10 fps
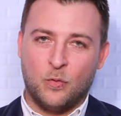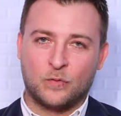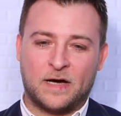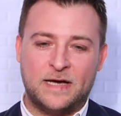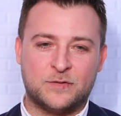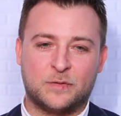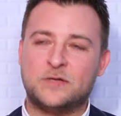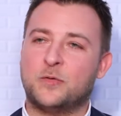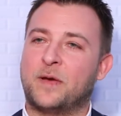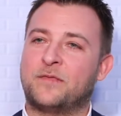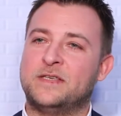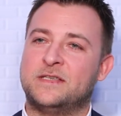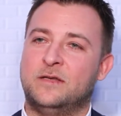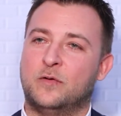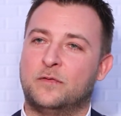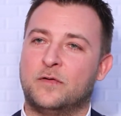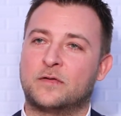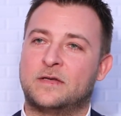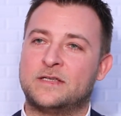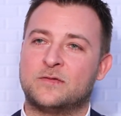On travaille sur des superficies de vente qui